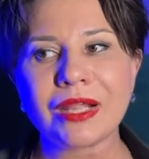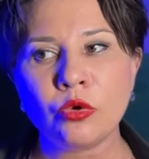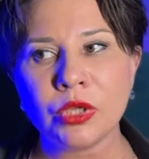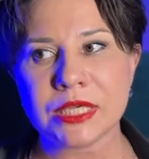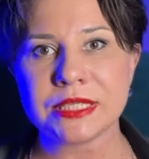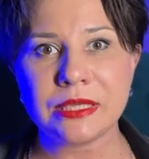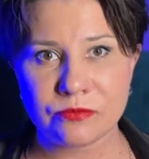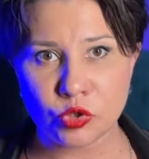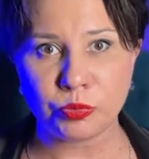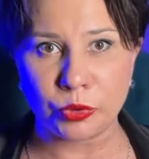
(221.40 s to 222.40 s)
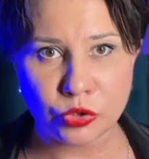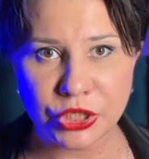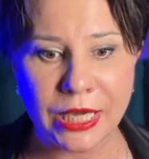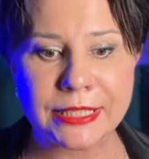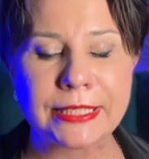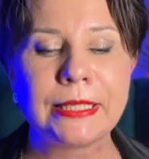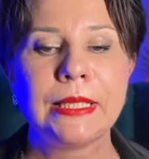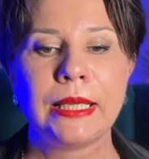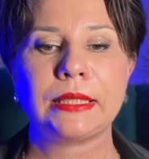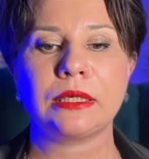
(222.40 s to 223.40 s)
у нас с ним все получается,
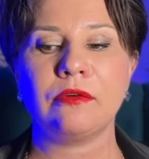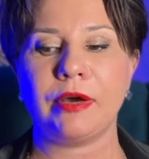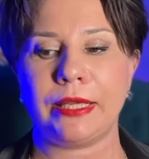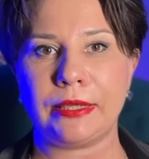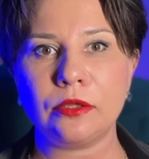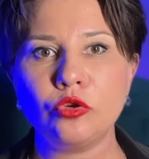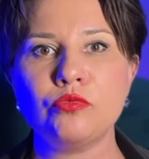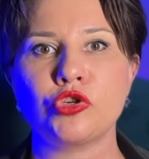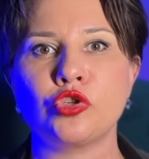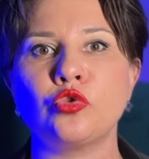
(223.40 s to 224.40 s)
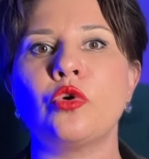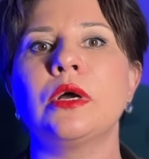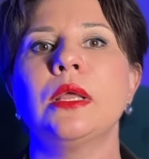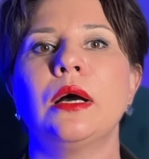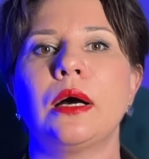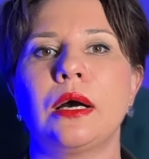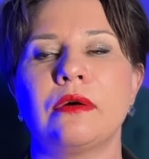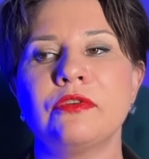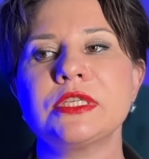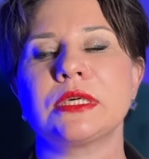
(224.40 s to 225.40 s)
это говорит о том, что а,
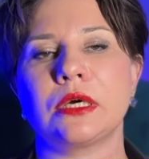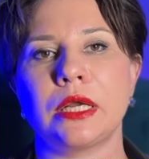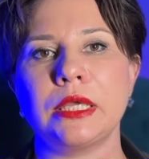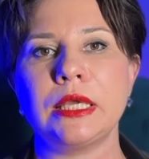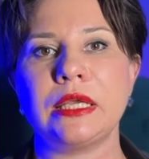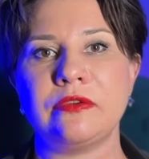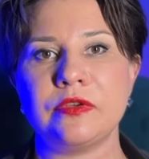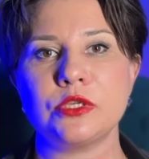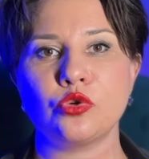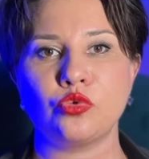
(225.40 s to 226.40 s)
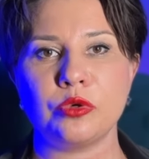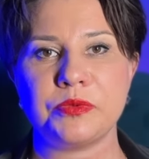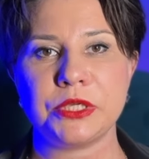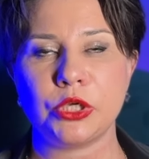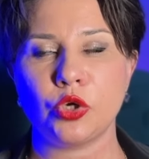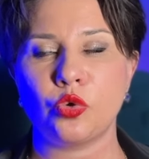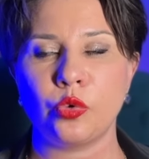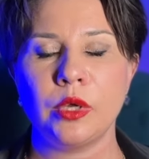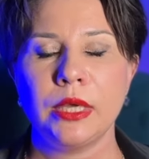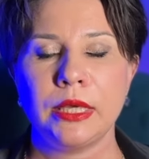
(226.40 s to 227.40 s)
вы сохранили и физику, и
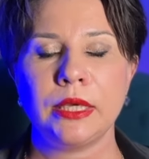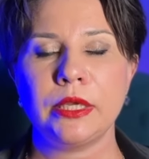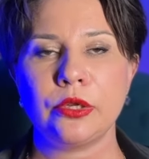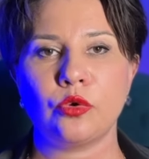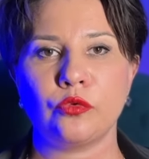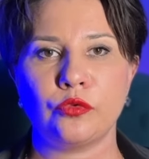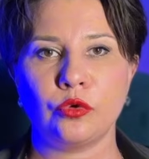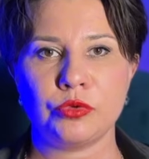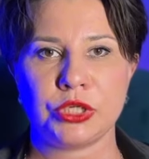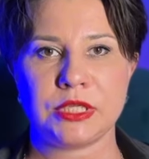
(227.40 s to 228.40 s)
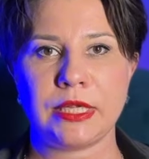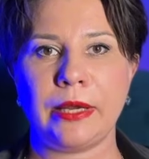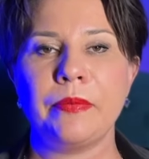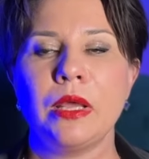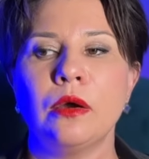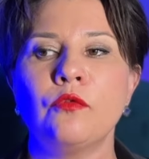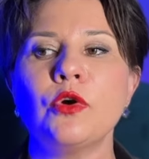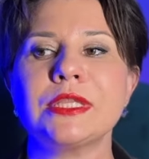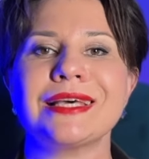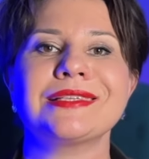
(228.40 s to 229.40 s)
психику, и лирику в том числе.
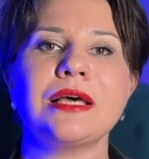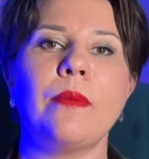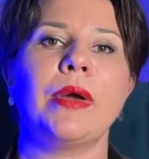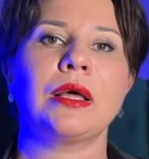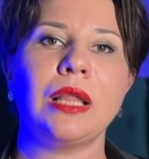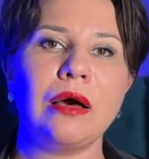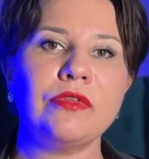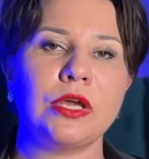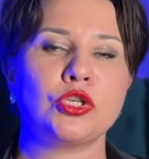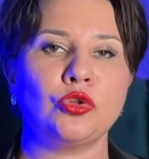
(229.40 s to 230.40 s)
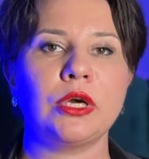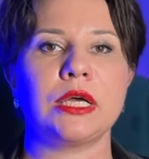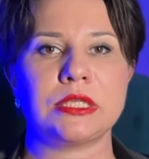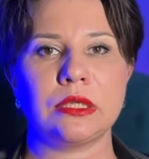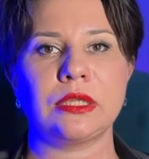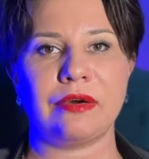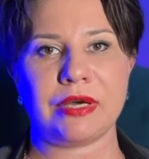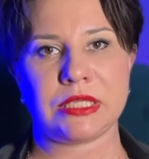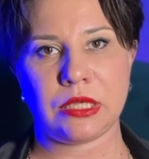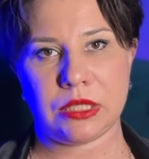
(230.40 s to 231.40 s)
Вот самое главное, что я хотела до
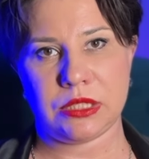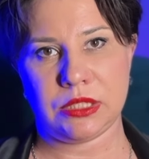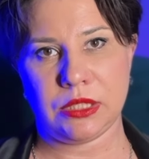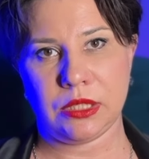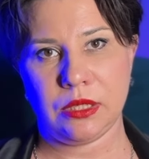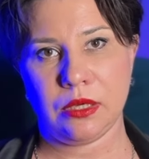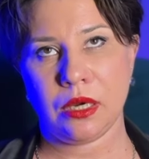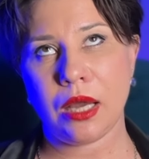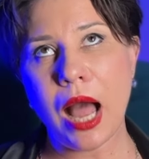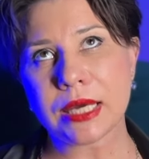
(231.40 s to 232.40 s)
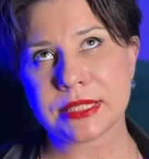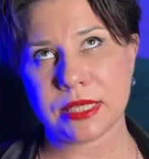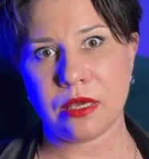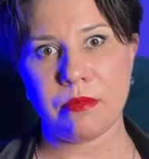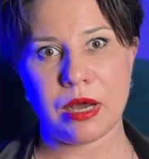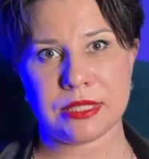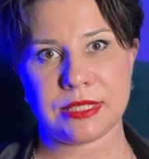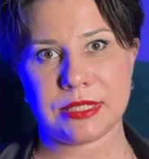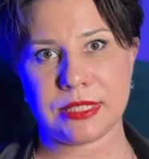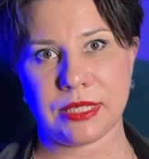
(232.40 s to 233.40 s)
вас донести. Как
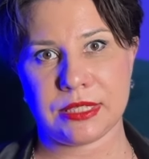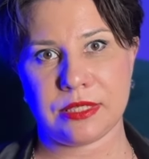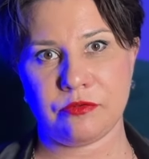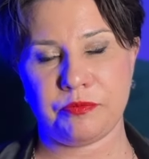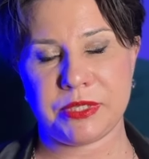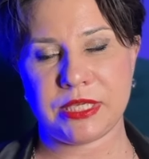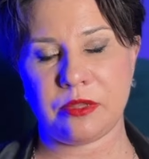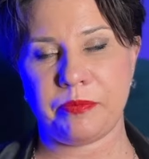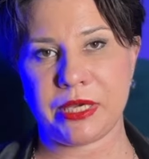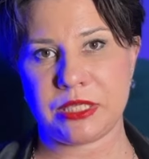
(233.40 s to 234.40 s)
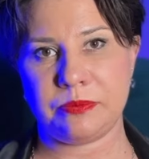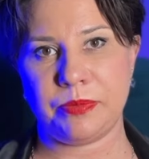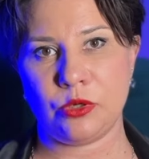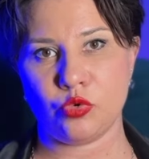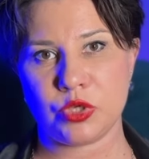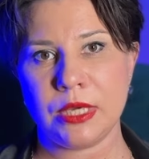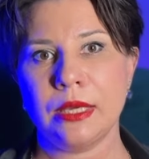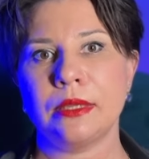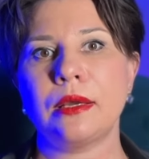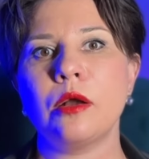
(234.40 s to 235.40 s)
заниматься сексом в 55 плюс?
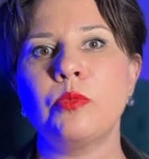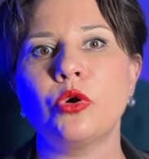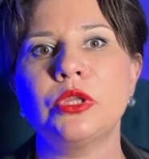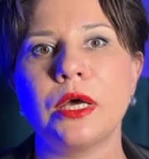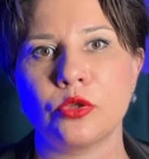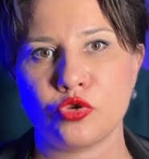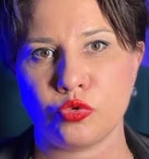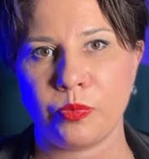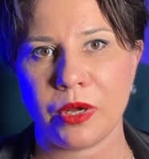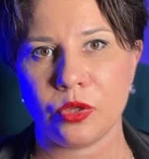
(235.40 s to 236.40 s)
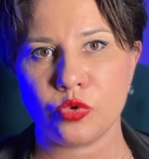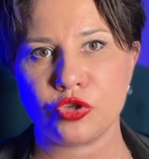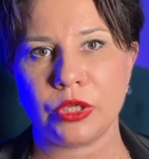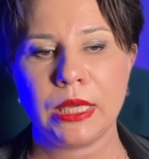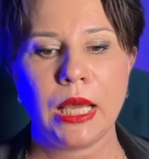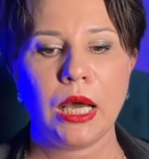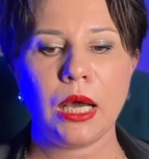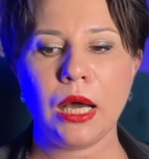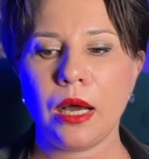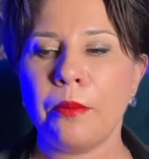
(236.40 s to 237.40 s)
Да как Бог на душу положит.
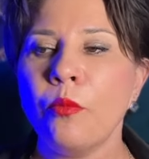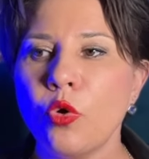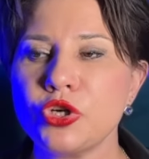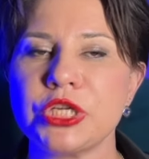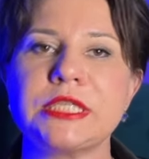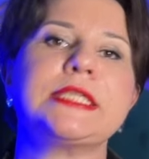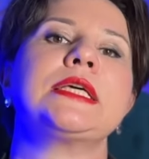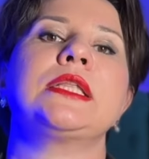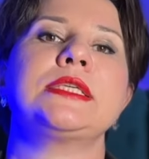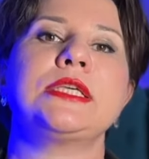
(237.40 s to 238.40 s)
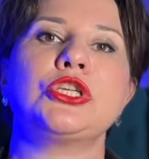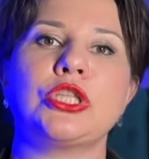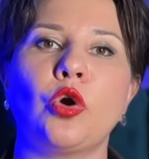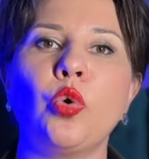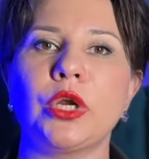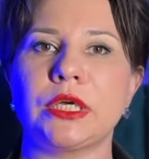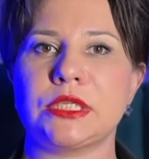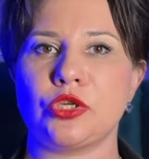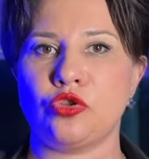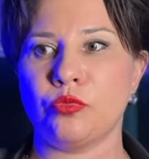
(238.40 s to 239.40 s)
А можете достичь такой
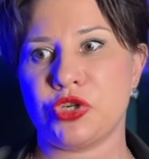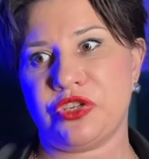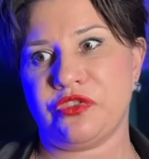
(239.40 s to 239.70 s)
реакции, что можете